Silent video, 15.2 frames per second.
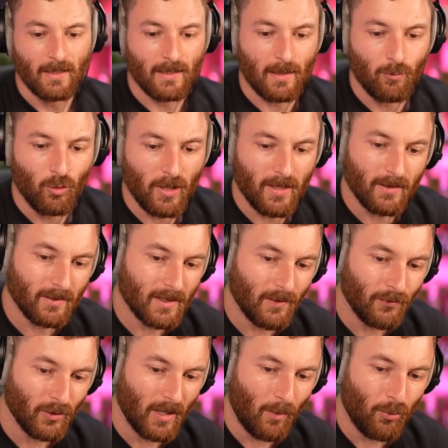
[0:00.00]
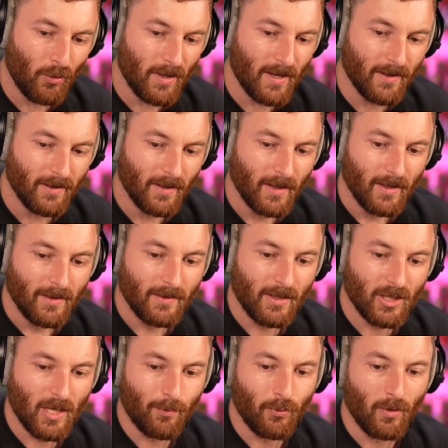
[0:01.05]
Les moyens qu'il faut déployer,
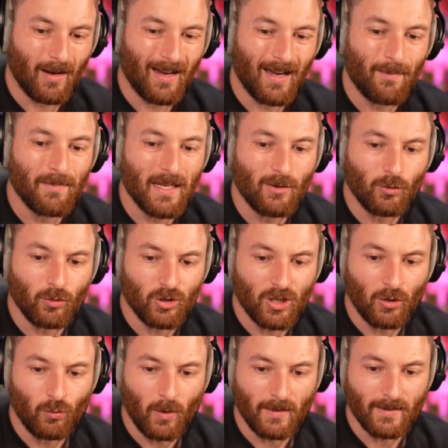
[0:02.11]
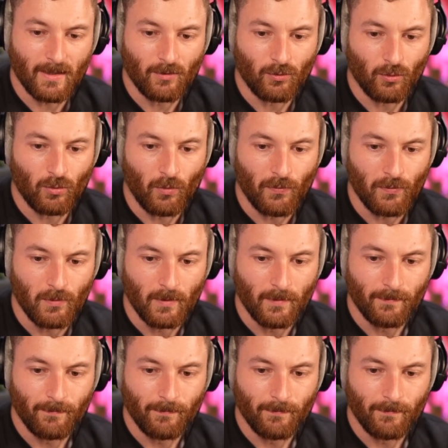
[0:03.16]
déjà pour amener le truc chez toi, c'est un truc de fou.